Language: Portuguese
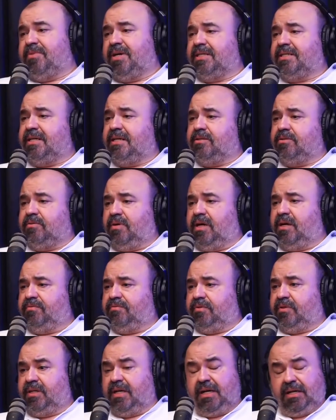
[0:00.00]
mais
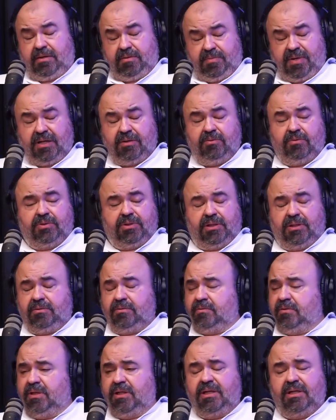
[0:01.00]
razoável? Cara, é uma luta,
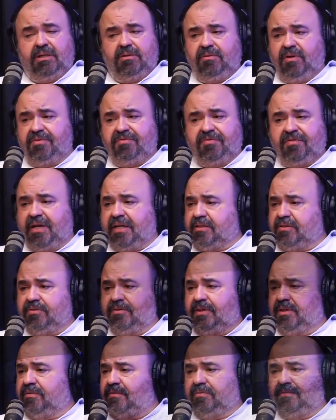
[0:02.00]
não é, não é
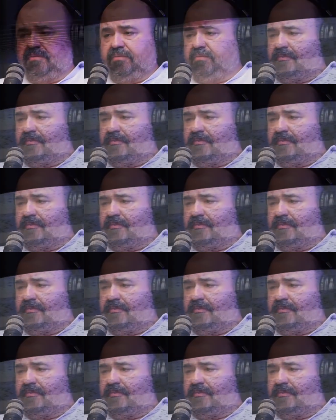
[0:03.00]
fácil, não.